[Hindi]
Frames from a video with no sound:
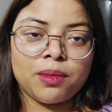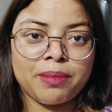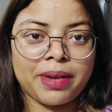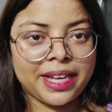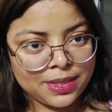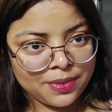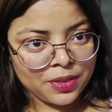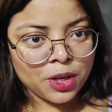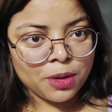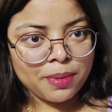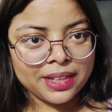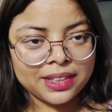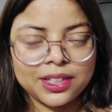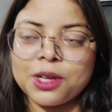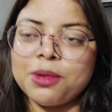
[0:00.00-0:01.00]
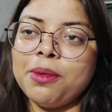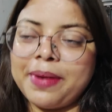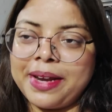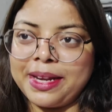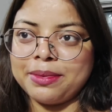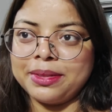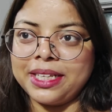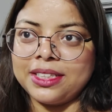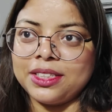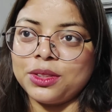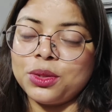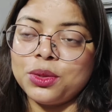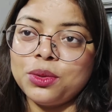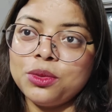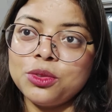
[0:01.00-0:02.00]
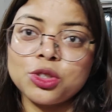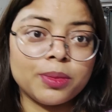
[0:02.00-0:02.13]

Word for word: मैं किस वीडियो की बात कर रही हूँ मैं पहले ही बता देती हूँ